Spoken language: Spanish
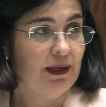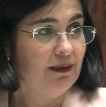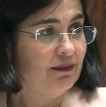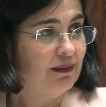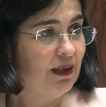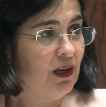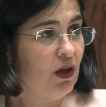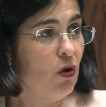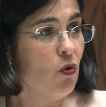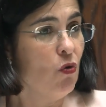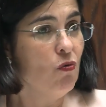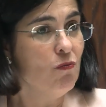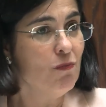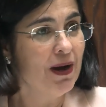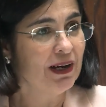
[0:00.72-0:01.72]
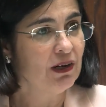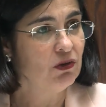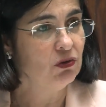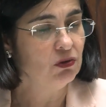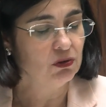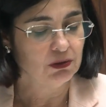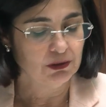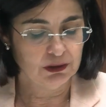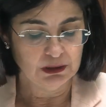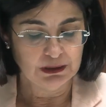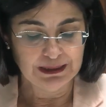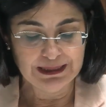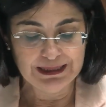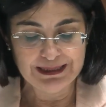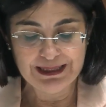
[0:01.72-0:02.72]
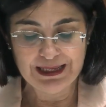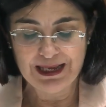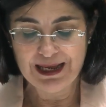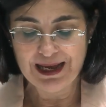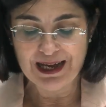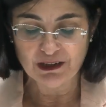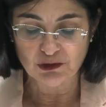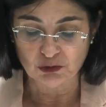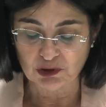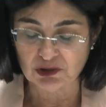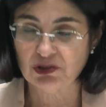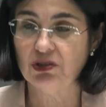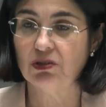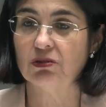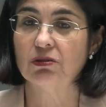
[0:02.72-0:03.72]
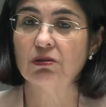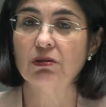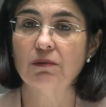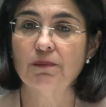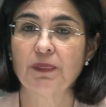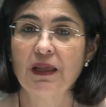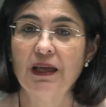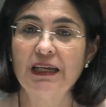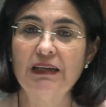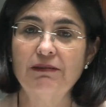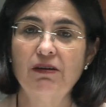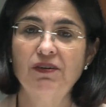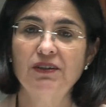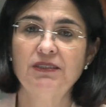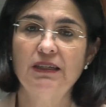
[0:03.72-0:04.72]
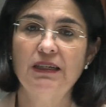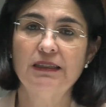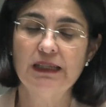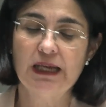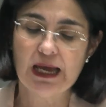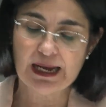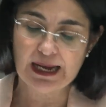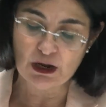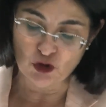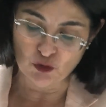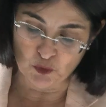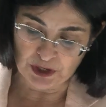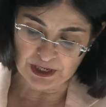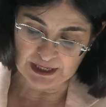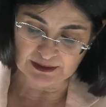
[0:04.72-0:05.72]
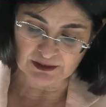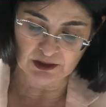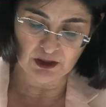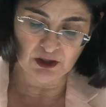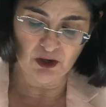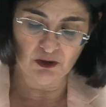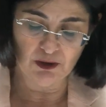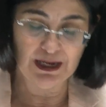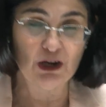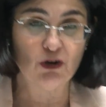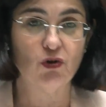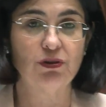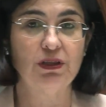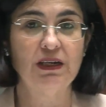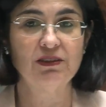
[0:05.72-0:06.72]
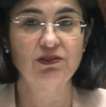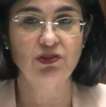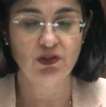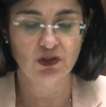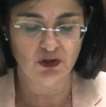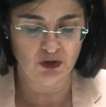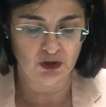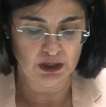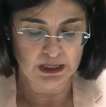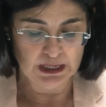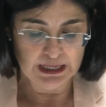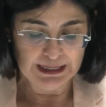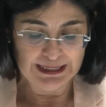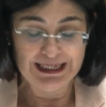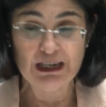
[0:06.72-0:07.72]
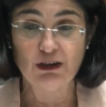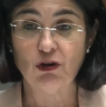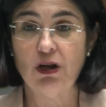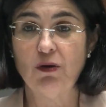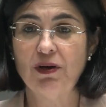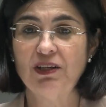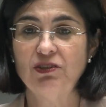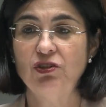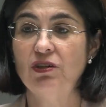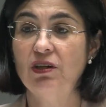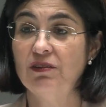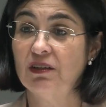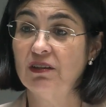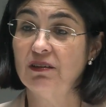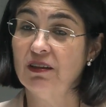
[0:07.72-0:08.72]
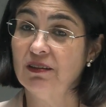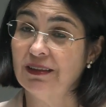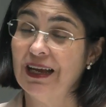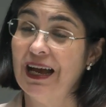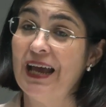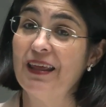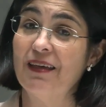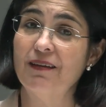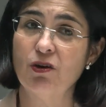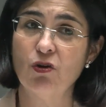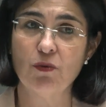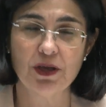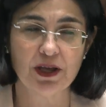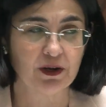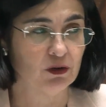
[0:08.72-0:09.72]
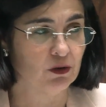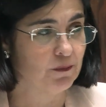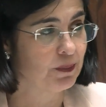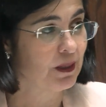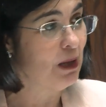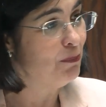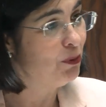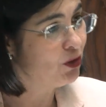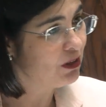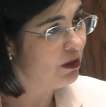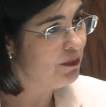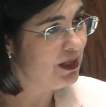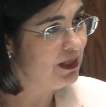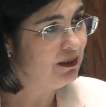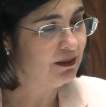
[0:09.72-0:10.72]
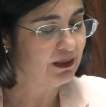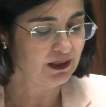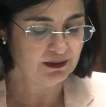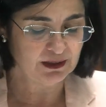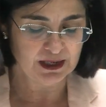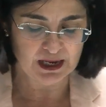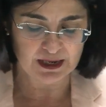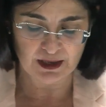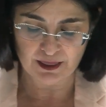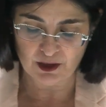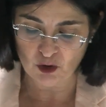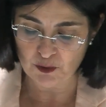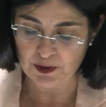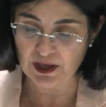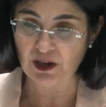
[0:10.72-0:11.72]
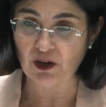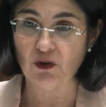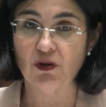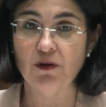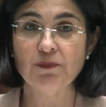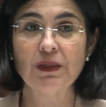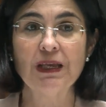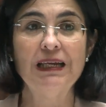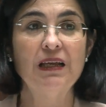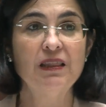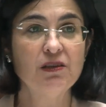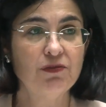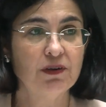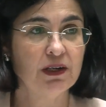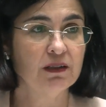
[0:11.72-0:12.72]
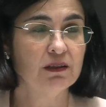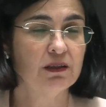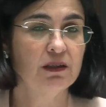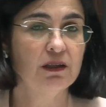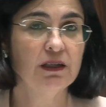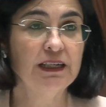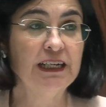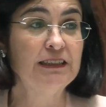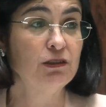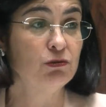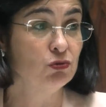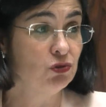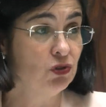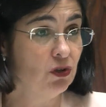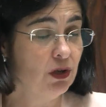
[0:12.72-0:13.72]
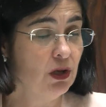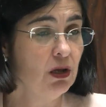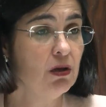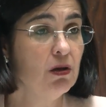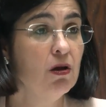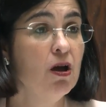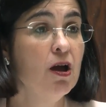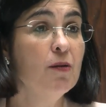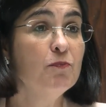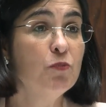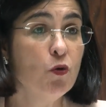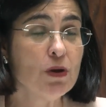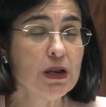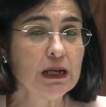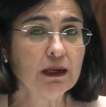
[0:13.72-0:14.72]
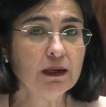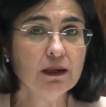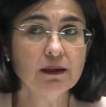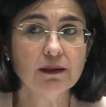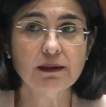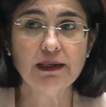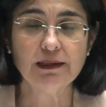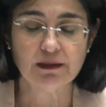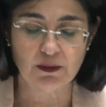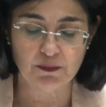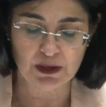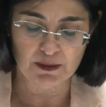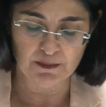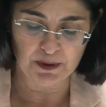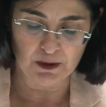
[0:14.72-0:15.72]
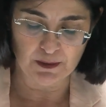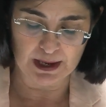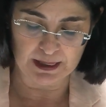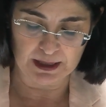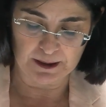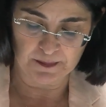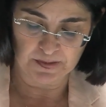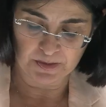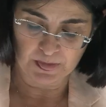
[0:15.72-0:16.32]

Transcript: Esta es un marco de actuación que va a facilitar la comunicación, la coordinación y la colaboración entre distintas áreas del Gobierno, pero también entre estas áreas de Gobierno y las diferentes instituciones públicas y también privadas.